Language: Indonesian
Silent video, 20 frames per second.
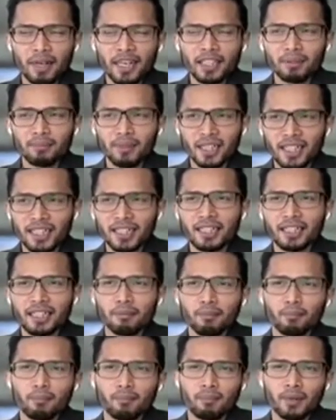lebih baik
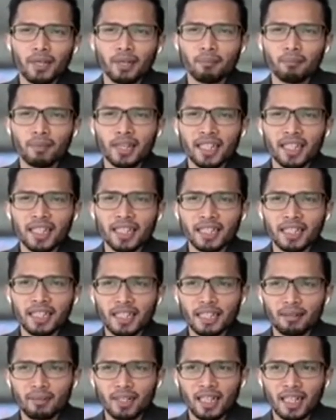sebenarnya
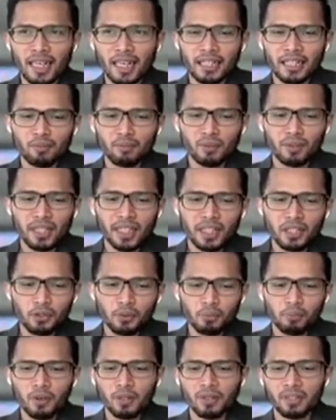beli ketika mendekati
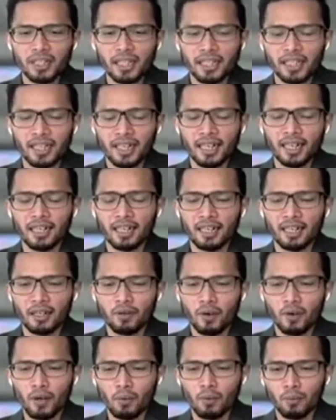mungkin supportnya ya
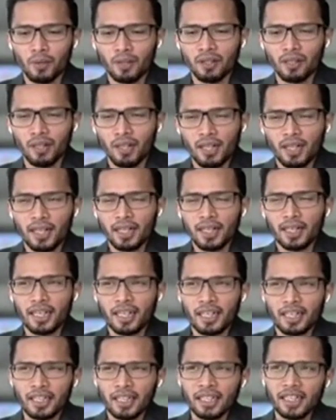uh, walaupun
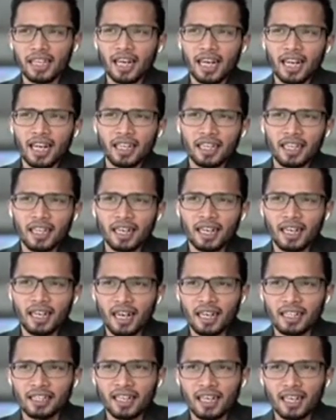yang ideal
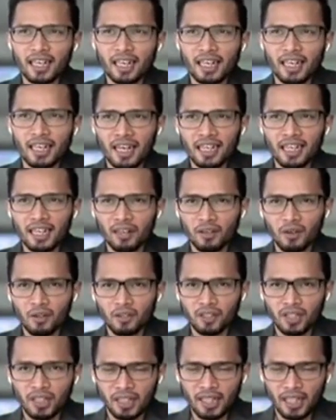ya antara
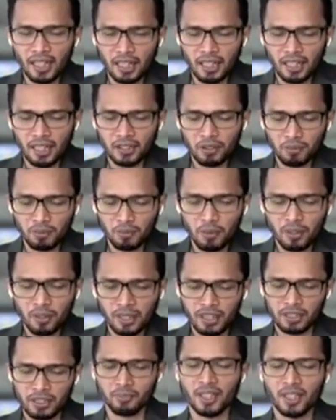harga closing dan uh,
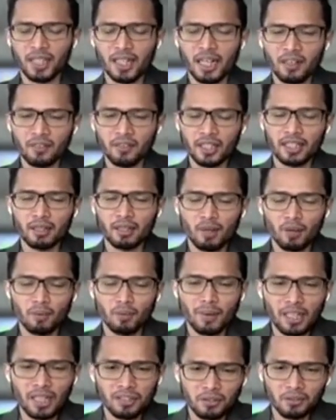supportnya sebenarnya kalau
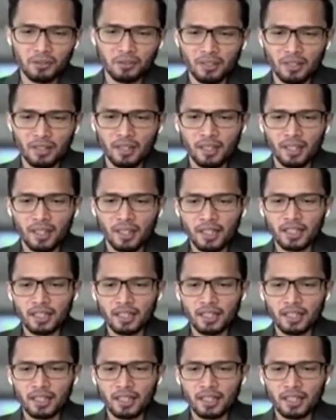kita mau masuk.